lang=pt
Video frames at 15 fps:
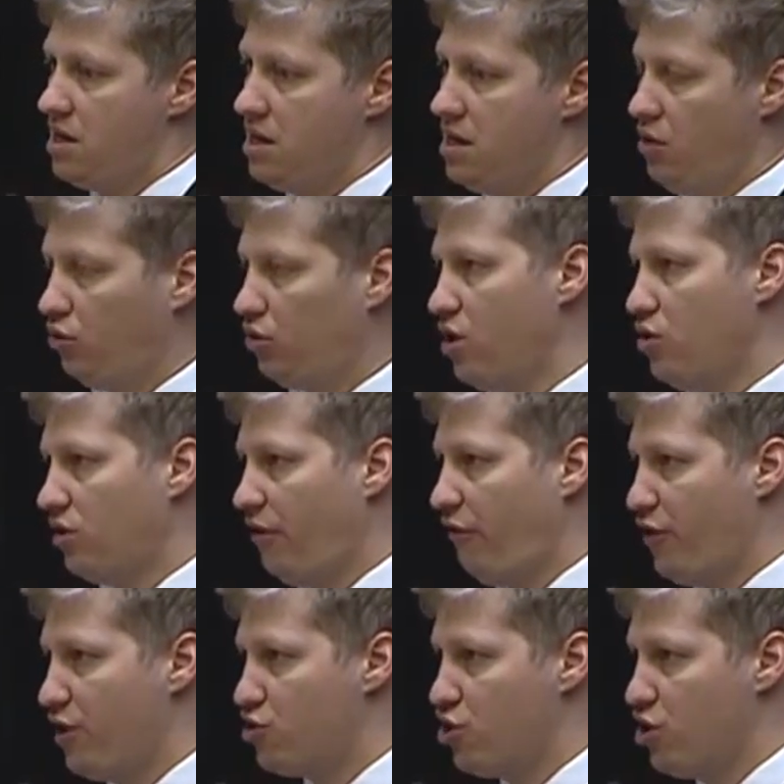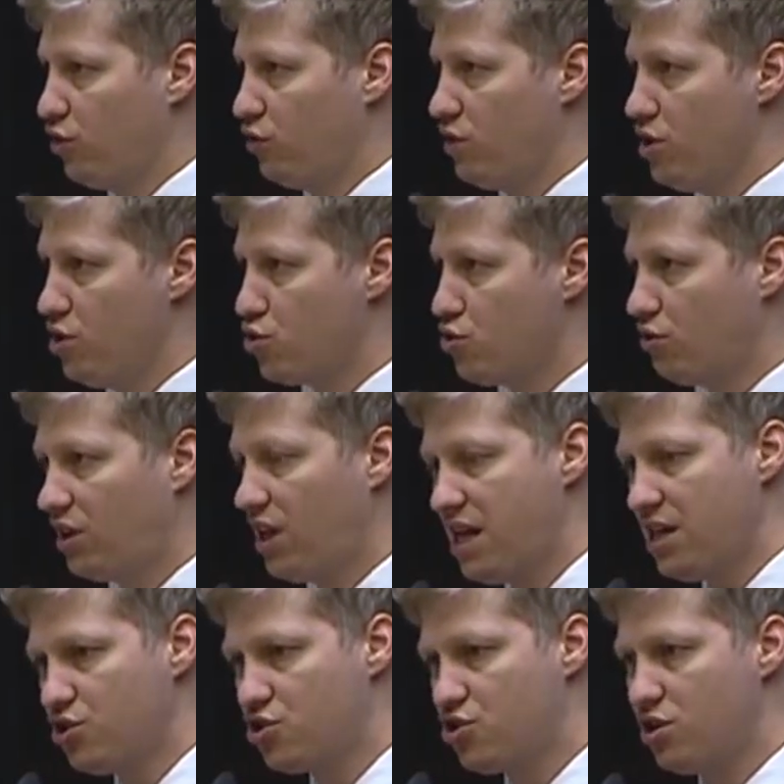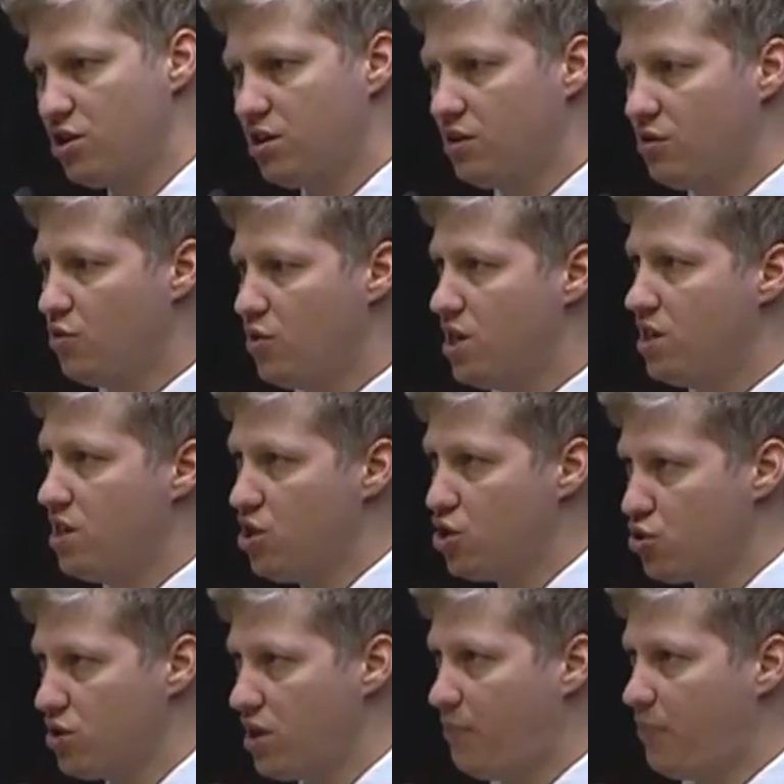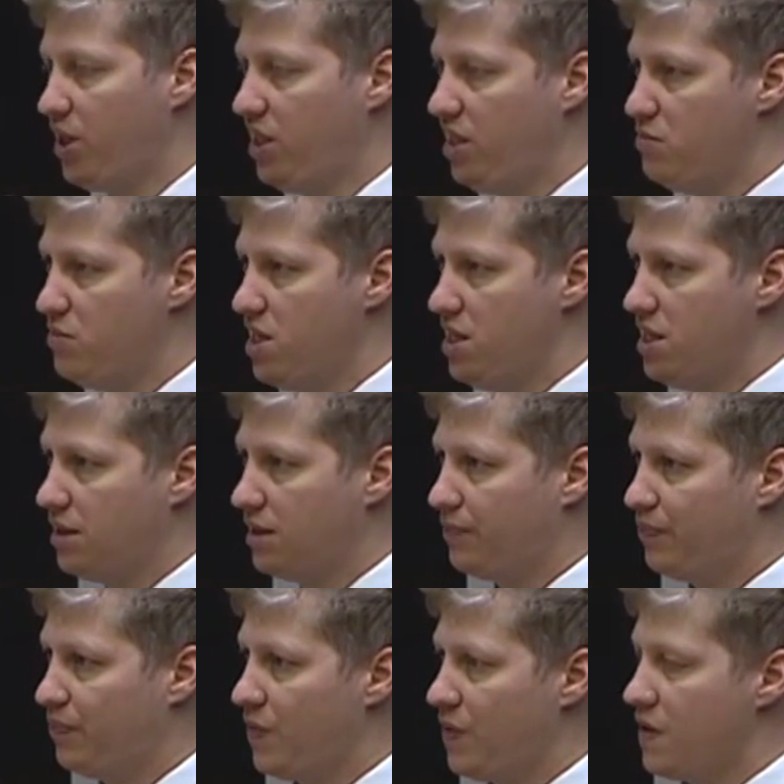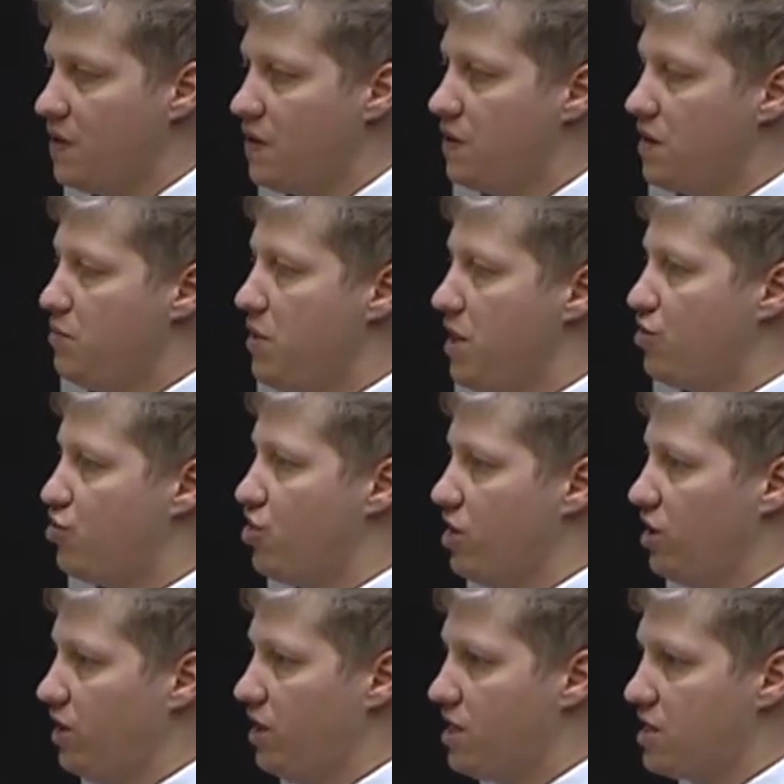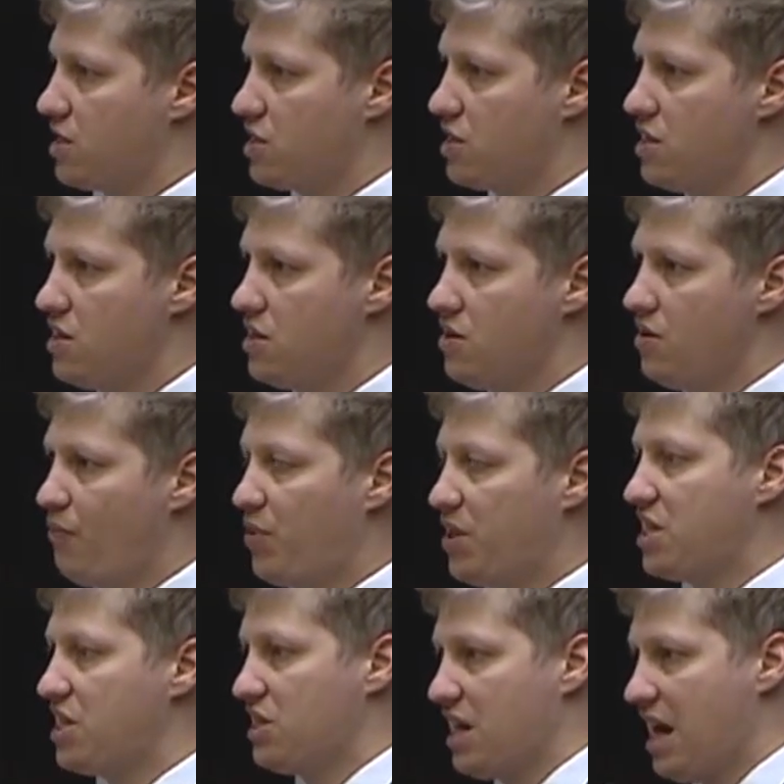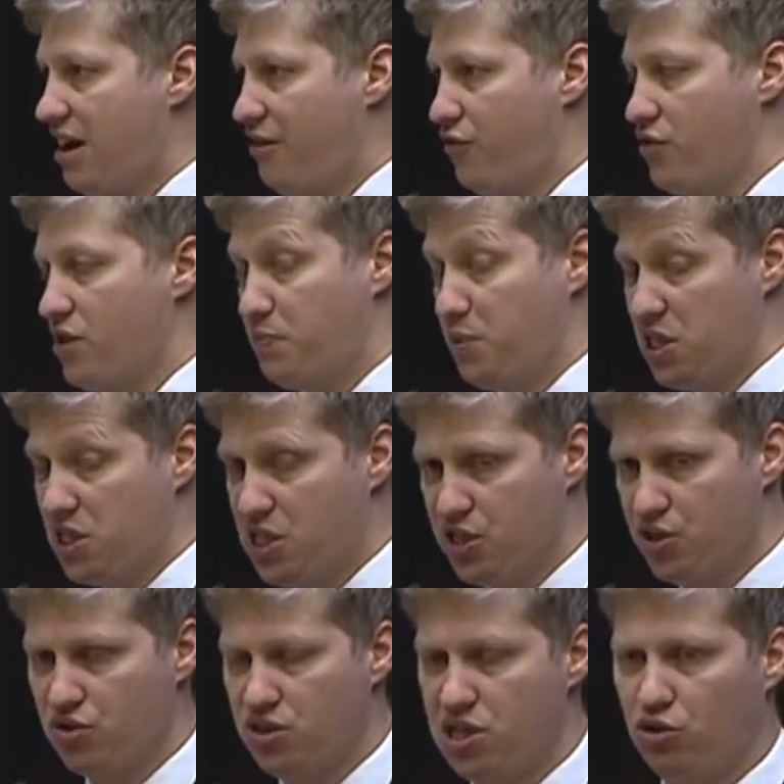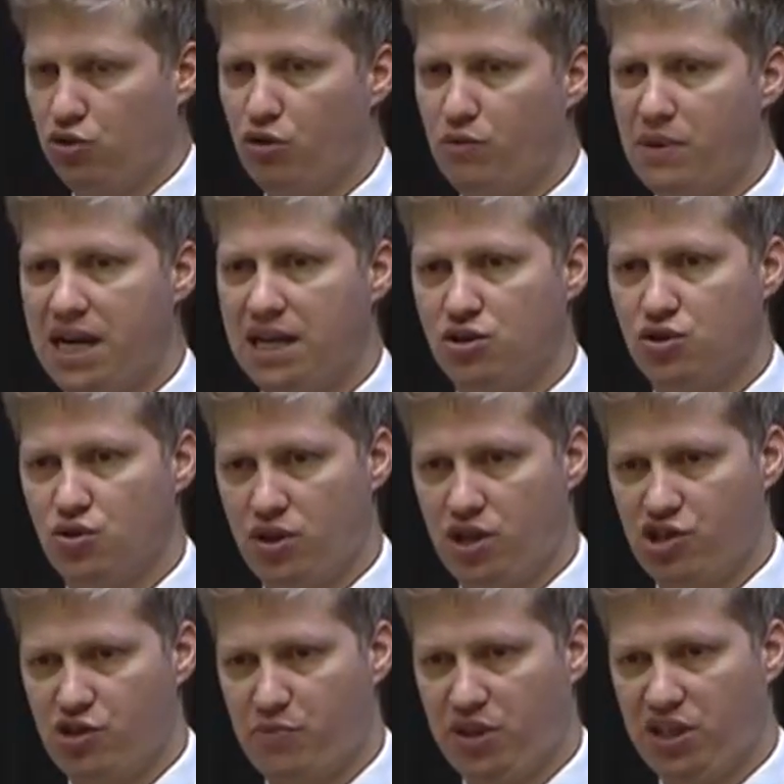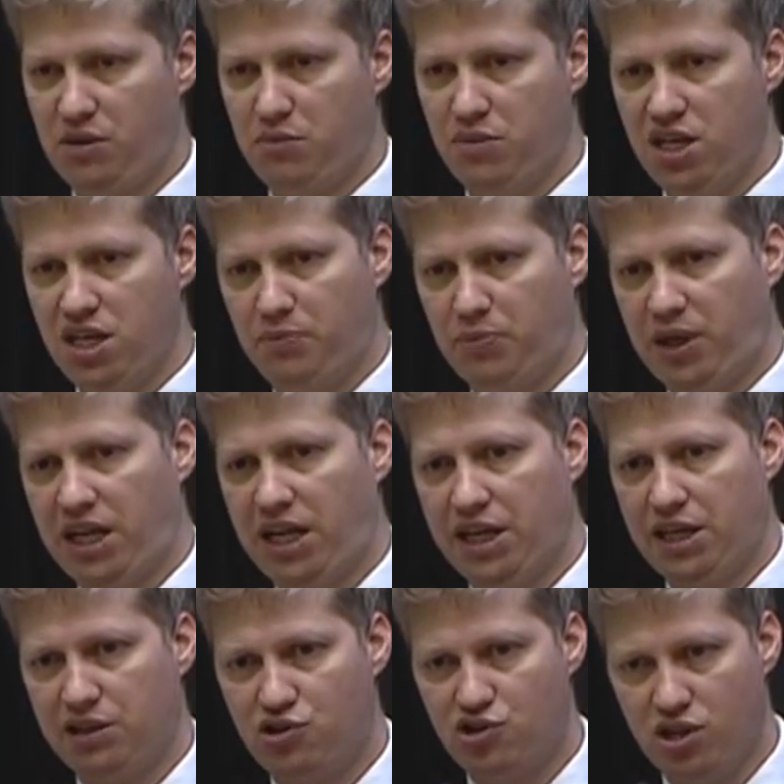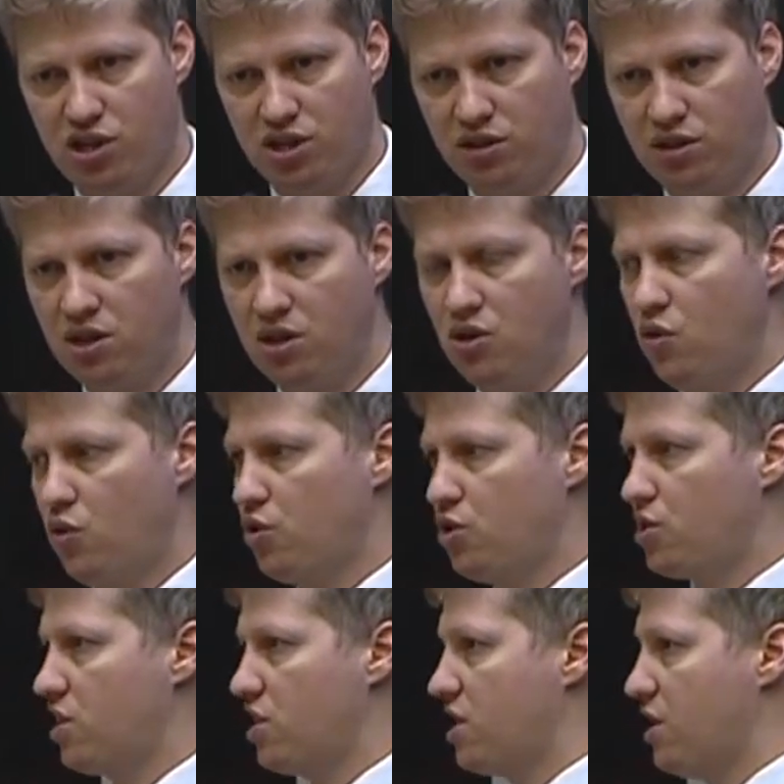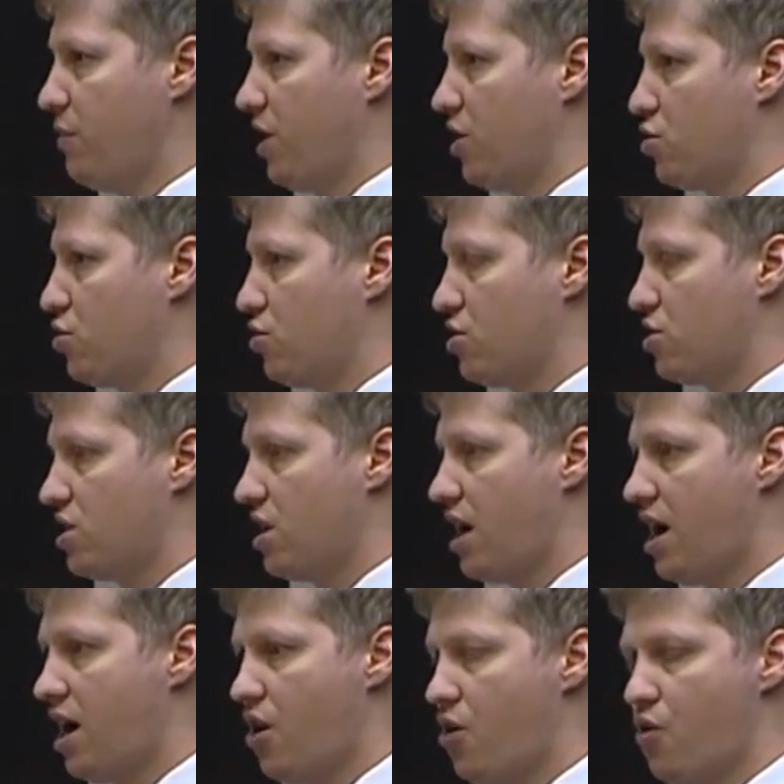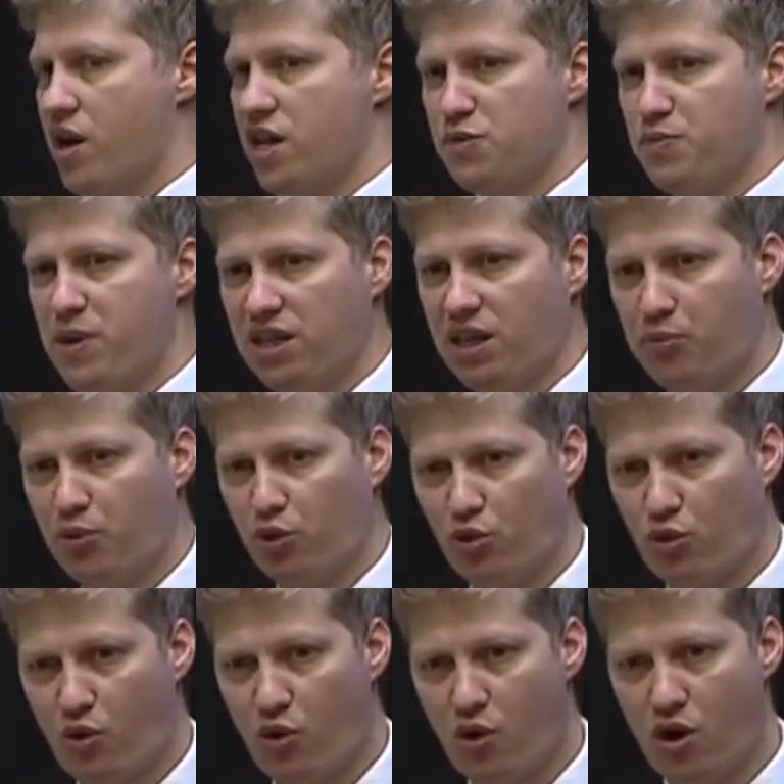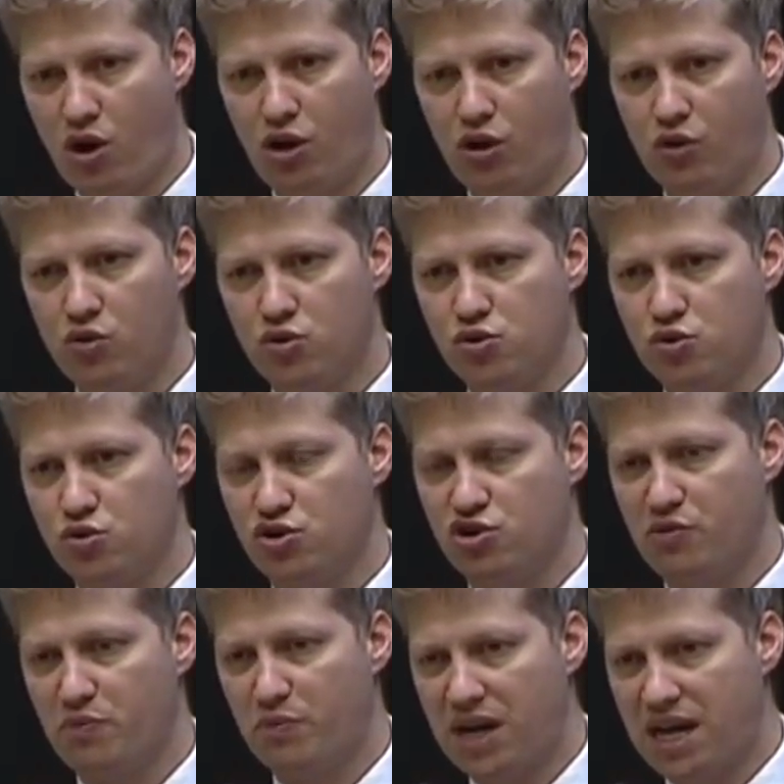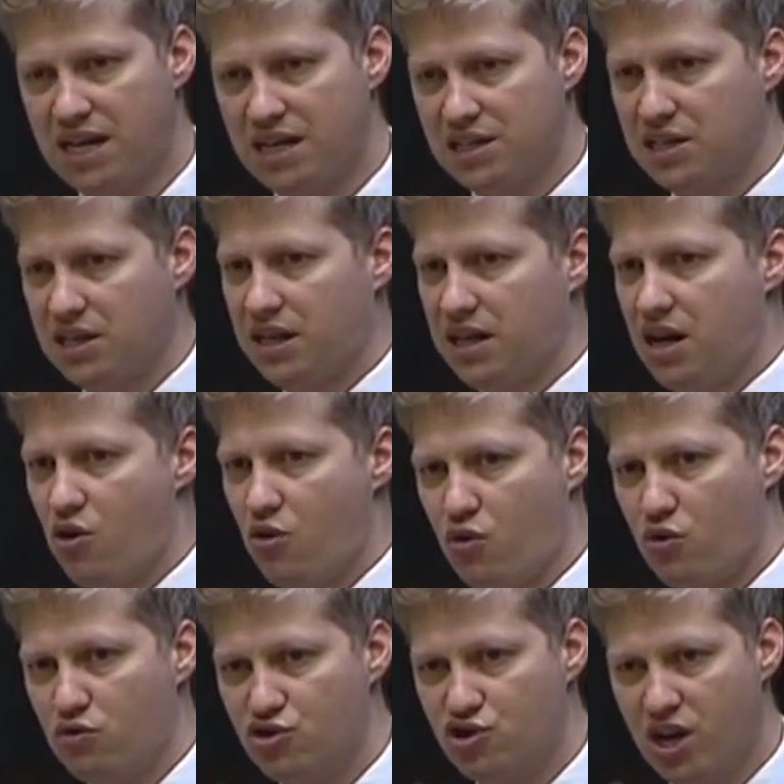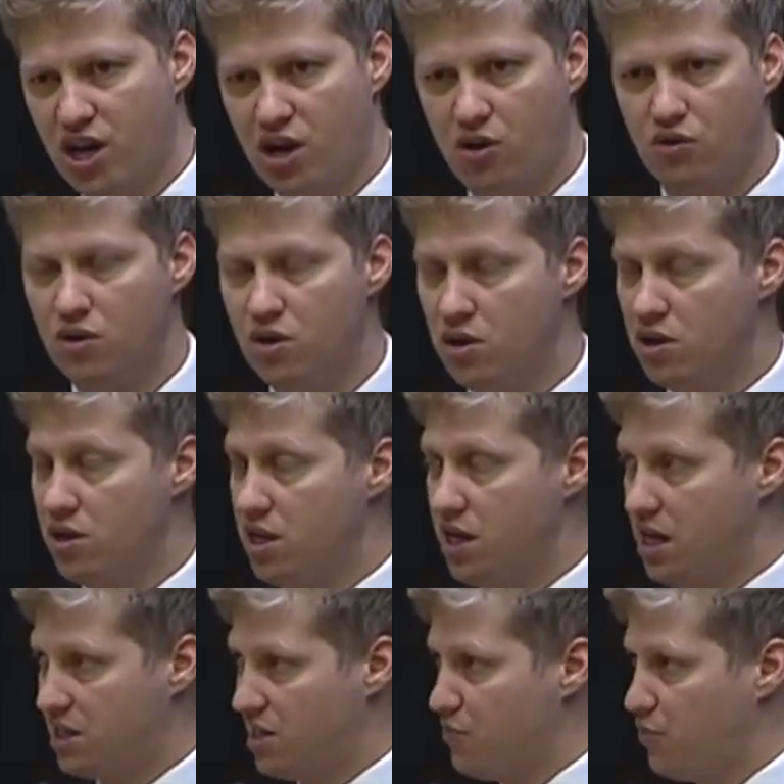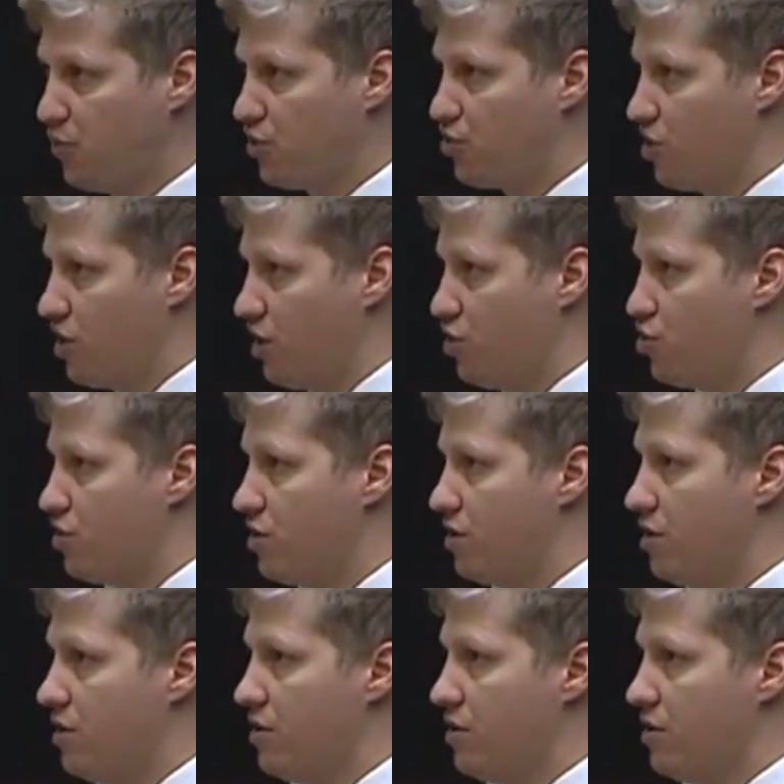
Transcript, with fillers: Eu tenho defendido isso desde o início da pandemia, que medidas precisavam e precisam ser tomadas durante a pandemia para garantir o distanciamento social, respeito a protocolos, uso de máscara, álcool gel e assim por diante,